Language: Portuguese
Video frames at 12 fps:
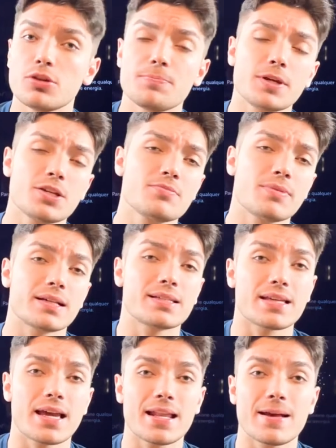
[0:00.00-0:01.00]
Olympique de
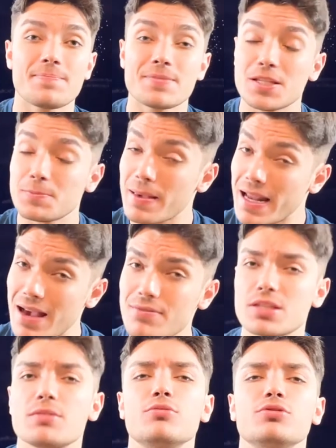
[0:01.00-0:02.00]
Marselha,
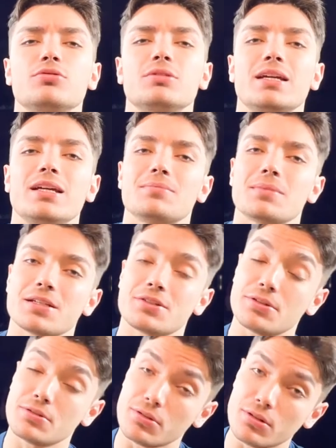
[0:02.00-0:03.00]
esperava-se muito dele, mas
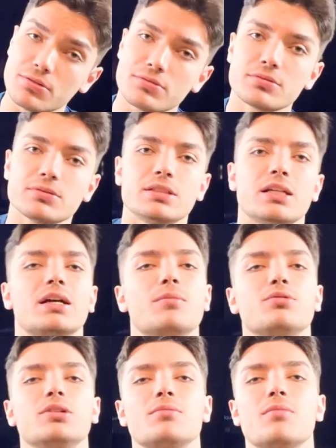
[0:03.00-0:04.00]
de novo, ele
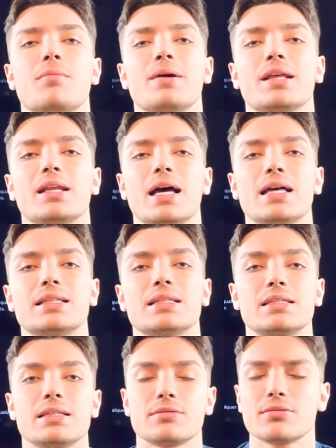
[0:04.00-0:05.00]
acabou dando uma amarelada
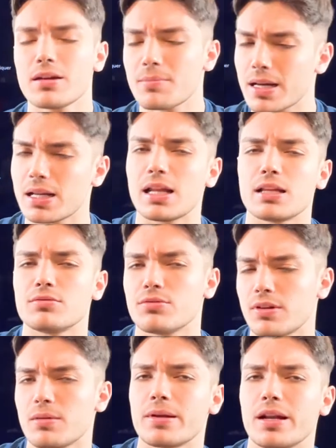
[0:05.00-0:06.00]
assim. Não é amarelada, vou
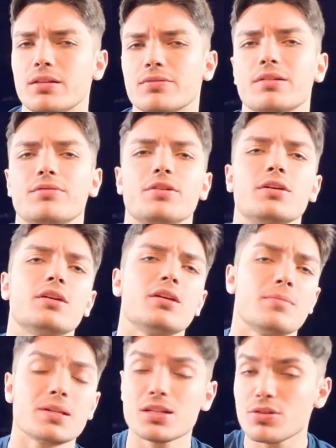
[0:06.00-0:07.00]
falar amarelado, fica feio.
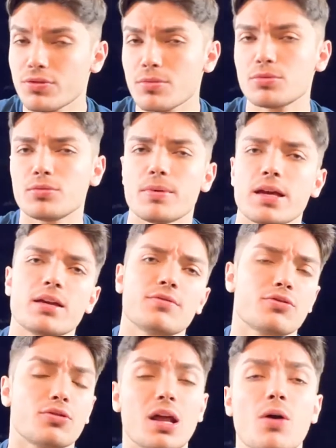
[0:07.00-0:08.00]
Mas ele não foi muito bem,
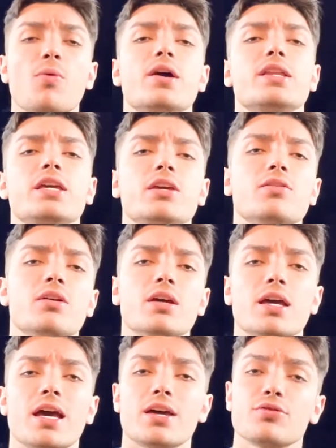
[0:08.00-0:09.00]
ficou lá um aninho,
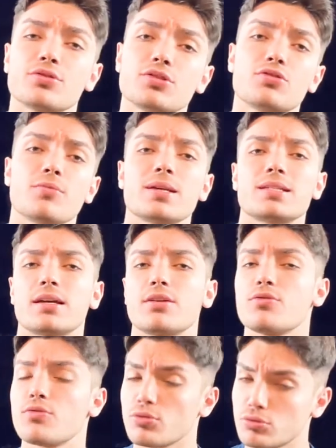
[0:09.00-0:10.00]
é, não se
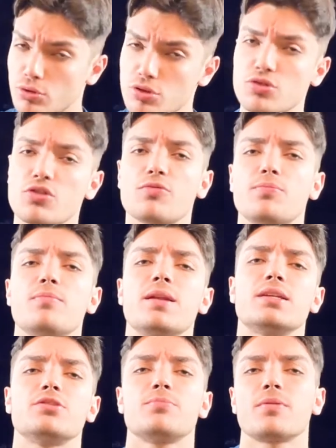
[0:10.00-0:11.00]
sobressaiu e voltou de novo para o
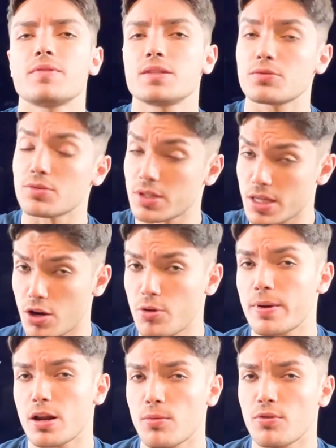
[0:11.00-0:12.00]
Brasil para ver se conseguia
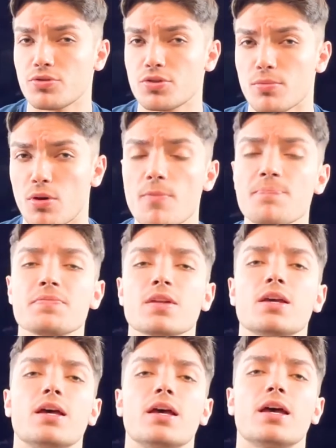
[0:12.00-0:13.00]
recuperar o bom futebol
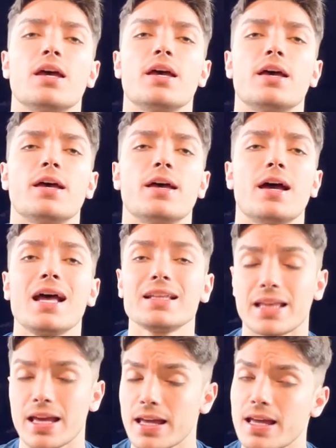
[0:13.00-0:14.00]
é,
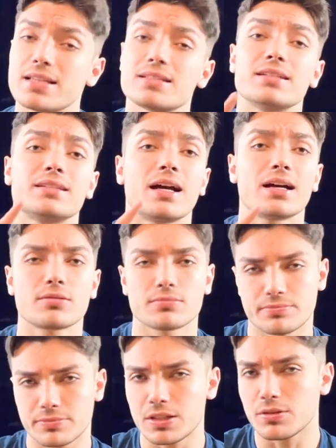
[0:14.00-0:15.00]
até ele
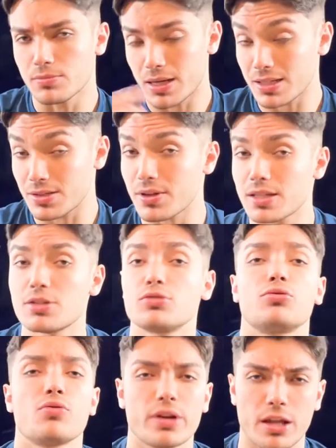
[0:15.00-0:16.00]
acertar no Brasil ele
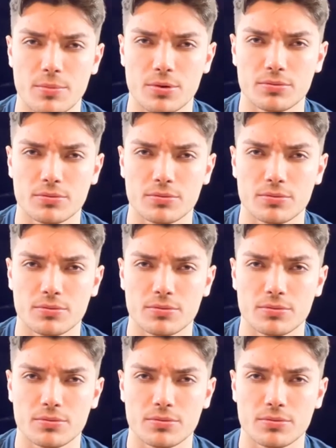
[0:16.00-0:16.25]
acertou com o Grêmio.